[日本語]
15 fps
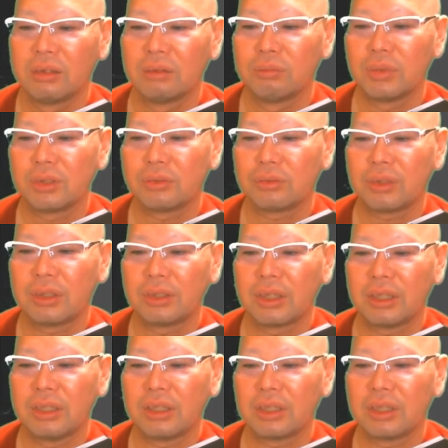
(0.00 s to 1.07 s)
まあ、そこから
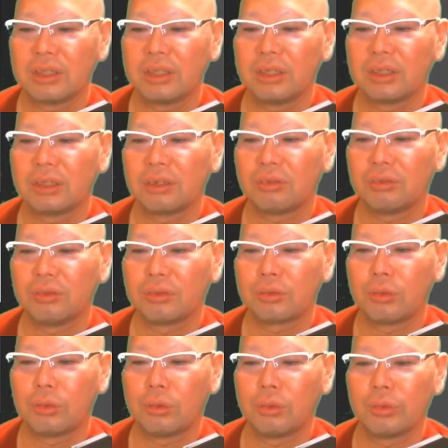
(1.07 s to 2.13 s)
なんやかんや、この
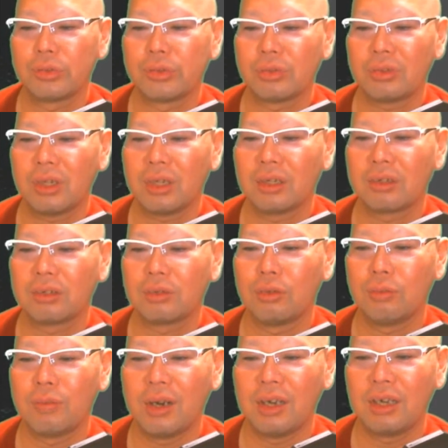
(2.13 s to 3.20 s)
控除が
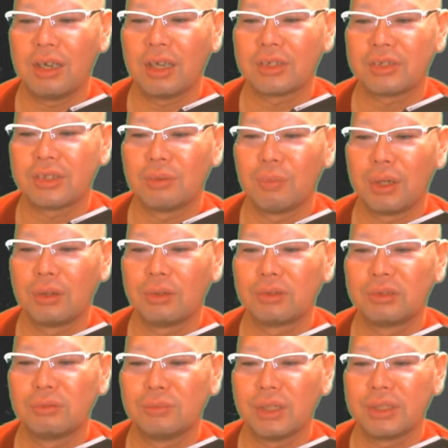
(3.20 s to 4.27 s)
5万8000、まあ、
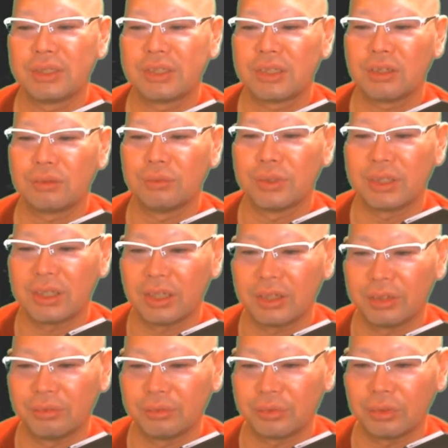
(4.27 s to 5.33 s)
6万近くも引か
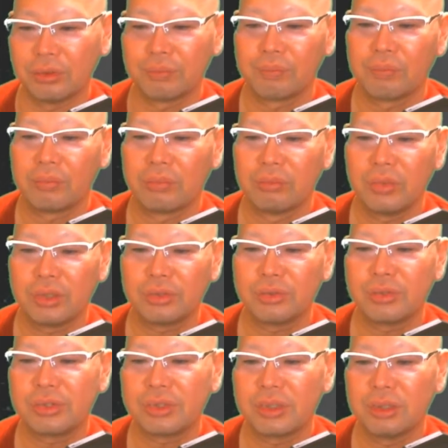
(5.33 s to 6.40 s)
れると。まあ、
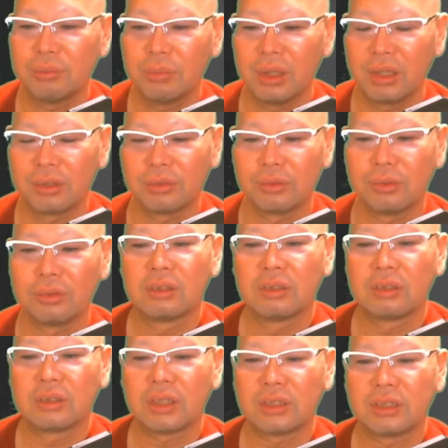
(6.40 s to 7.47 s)
そして、まあ、あの、
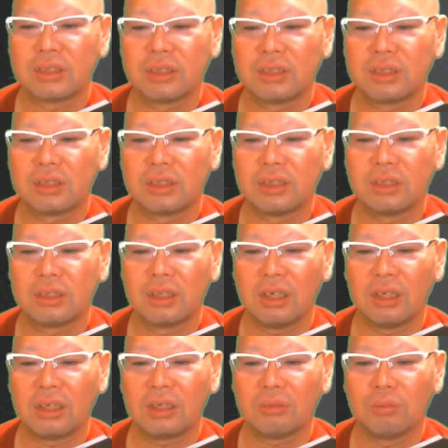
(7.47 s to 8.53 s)
差し引き
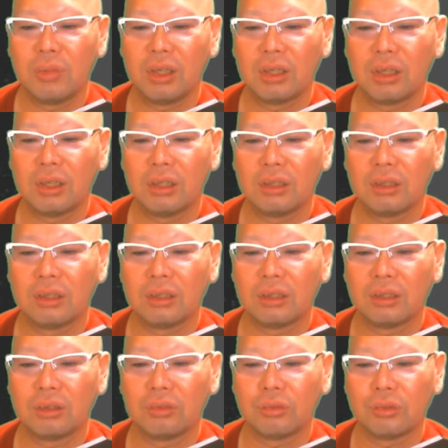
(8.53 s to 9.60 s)
が、
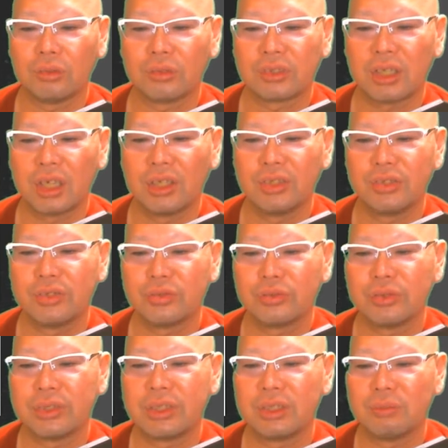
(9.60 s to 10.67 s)
まあ、この
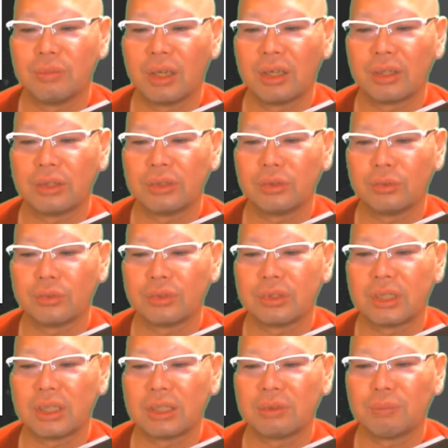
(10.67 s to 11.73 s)
31万
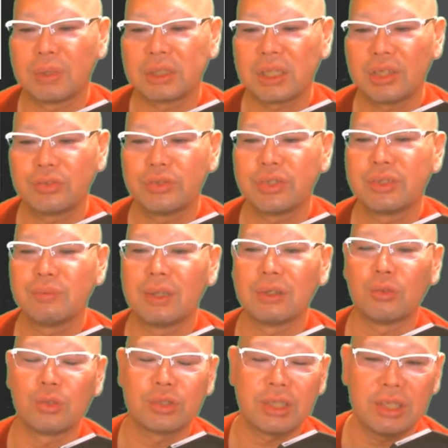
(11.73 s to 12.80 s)
4000、まあ、31万
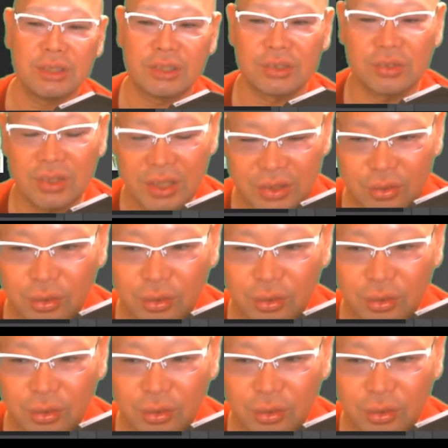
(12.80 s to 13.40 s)
5000円ですね、賞